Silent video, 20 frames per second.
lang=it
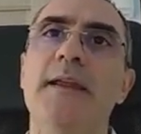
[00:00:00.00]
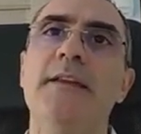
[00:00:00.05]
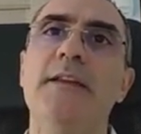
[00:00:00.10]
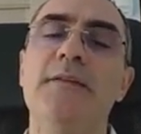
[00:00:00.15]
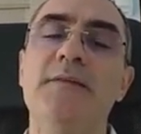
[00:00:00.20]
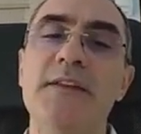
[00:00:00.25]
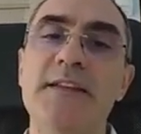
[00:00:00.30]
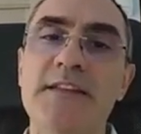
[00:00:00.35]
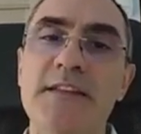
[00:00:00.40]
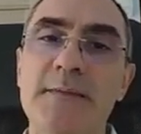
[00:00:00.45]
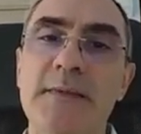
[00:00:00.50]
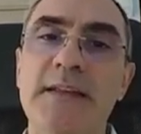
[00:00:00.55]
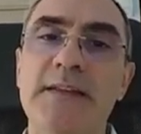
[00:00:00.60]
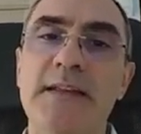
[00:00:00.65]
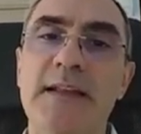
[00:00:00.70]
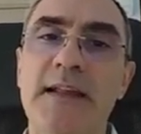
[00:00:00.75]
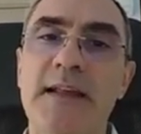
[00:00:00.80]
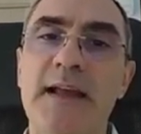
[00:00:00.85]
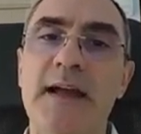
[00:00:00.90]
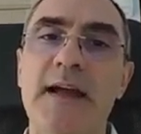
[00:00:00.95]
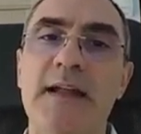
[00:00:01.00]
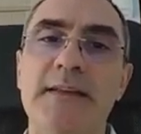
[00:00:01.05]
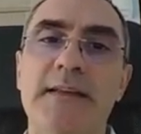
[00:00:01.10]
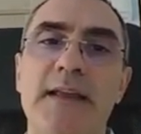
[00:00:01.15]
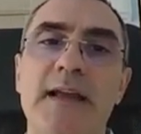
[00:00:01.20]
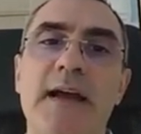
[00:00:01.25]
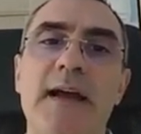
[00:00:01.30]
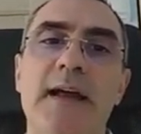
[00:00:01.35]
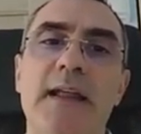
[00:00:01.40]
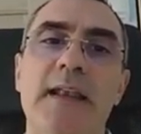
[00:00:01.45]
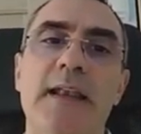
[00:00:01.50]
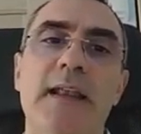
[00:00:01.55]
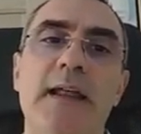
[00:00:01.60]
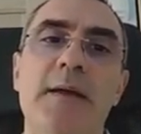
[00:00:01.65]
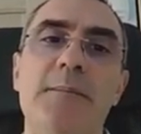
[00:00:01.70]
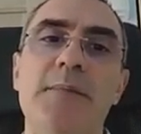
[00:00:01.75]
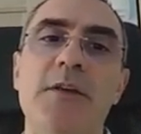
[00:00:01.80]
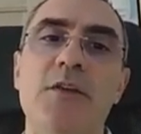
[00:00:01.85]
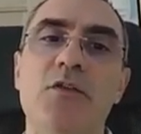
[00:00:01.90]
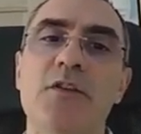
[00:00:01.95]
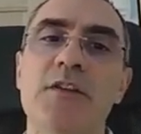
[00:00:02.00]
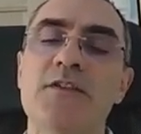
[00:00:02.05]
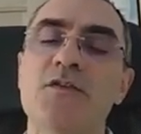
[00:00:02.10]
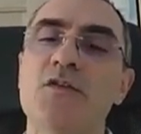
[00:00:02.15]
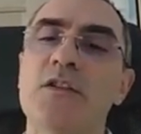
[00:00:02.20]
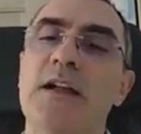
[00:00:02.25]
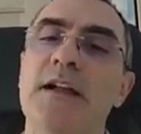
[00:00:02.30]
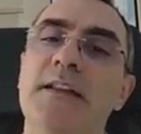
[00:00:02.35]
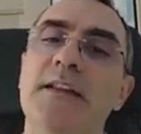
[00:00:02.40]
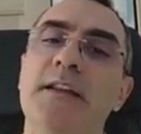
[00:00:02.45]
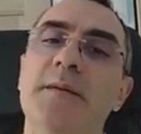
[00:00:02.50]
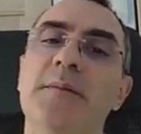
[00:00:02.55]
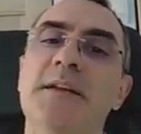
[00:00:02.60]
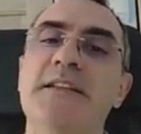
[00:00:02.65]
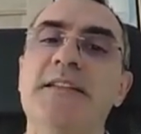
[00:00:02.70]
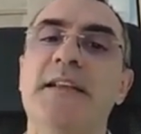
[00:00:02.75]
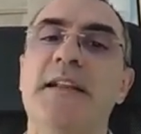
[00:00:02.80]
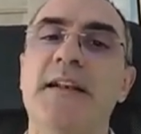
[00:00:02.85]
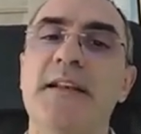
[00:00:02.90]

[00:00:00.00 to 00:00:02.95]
gli investimenti legati al piano nazionale di ripresa e